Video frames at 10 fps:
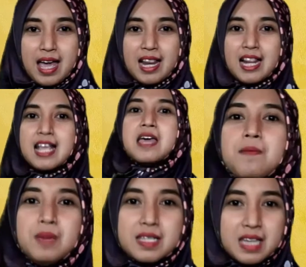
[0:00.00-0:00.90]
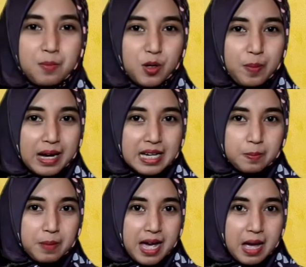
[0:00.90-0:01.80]
hal, bisa berupa
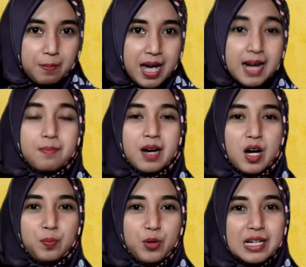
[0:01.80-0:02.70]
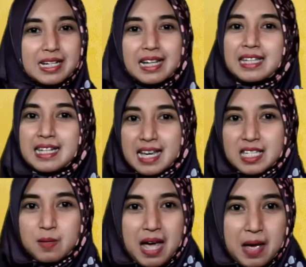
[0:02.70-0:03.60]
kesepahaman maupun
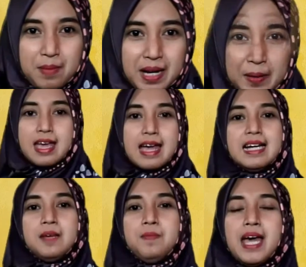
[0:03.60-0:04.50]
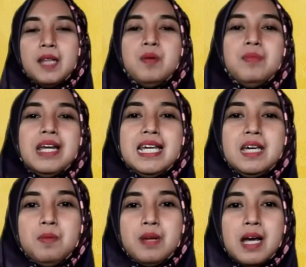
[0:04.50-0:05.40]
ketidaksepahaman. Debat
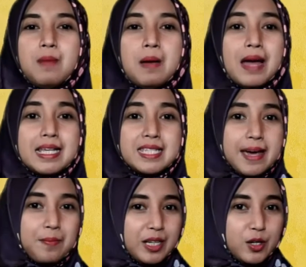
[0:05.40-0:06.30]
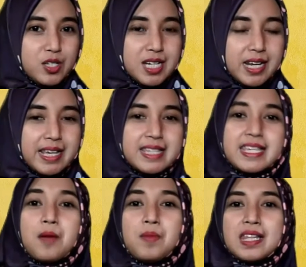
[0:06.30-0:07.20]
memiliki beberapa macam atau jenis.
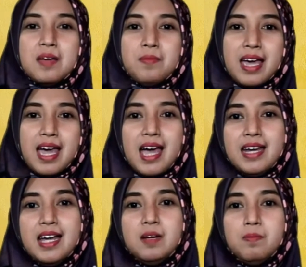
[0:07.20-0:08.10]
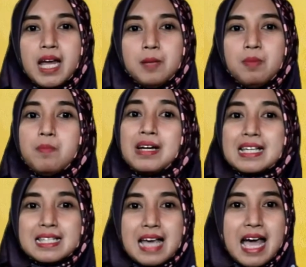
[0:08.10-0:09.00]
Yang pertama, ada debat
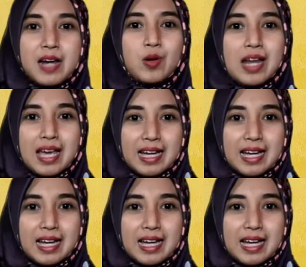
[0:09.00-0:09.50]
pemeriksaan